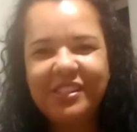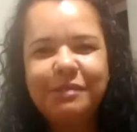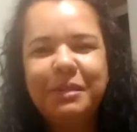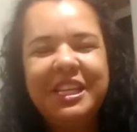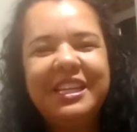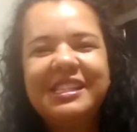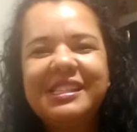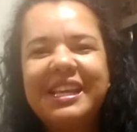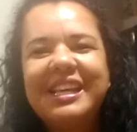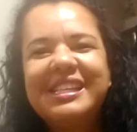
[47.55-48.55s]
As
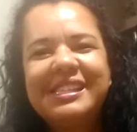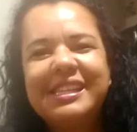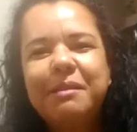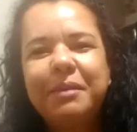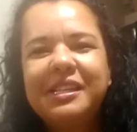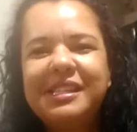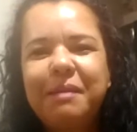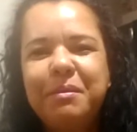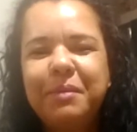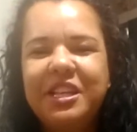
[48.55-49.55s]
meninas sempre
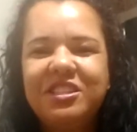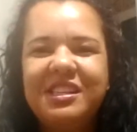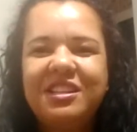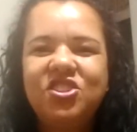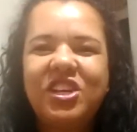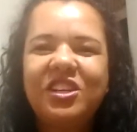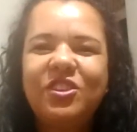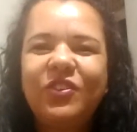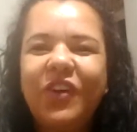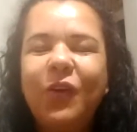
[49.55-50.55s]
estão me
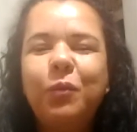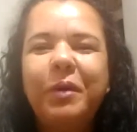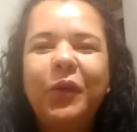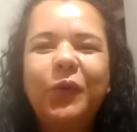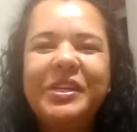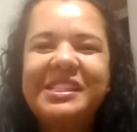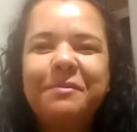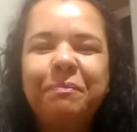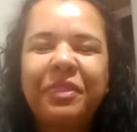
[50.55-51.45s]
presenteando com alguma coisa.